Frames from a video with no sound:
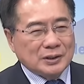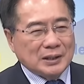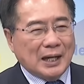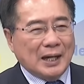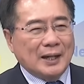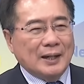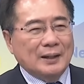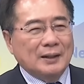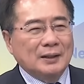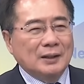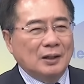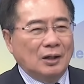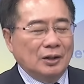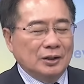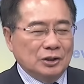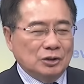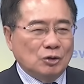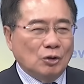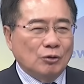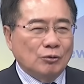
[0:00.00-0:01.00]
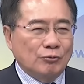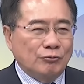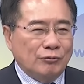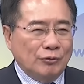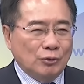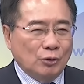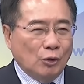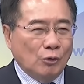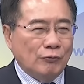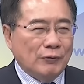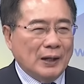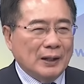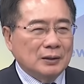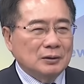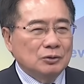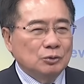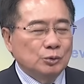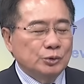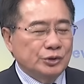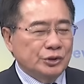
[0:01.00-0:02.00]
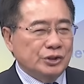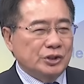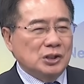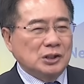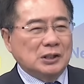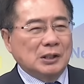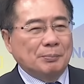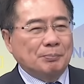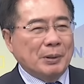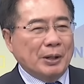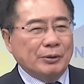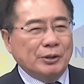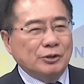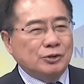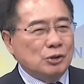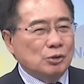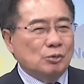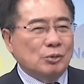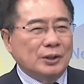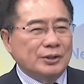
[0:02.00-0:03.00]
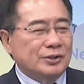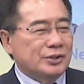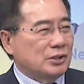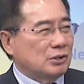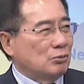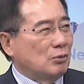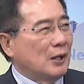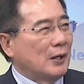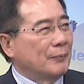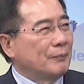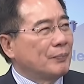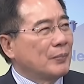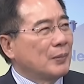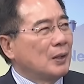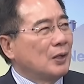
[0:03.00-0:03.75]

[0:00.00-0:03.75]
炸了啊一栋楼房，五十几个北约军官死亡，